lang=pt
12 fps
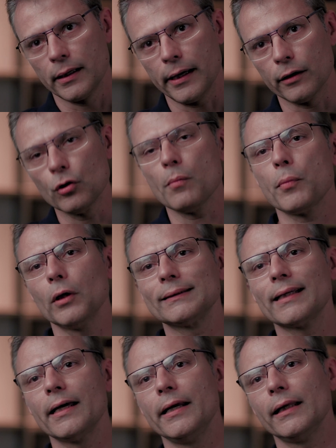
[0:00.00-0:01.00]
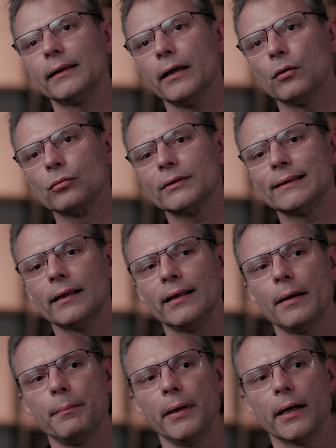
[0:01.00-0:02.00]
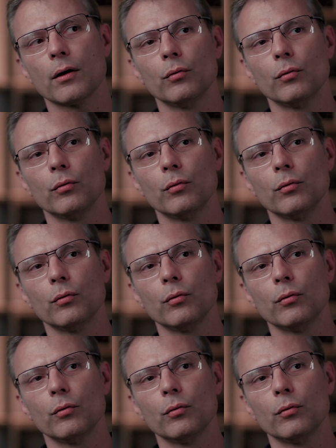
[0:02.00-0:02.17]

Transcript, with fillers: Né? Eu não posso querer ter um CDB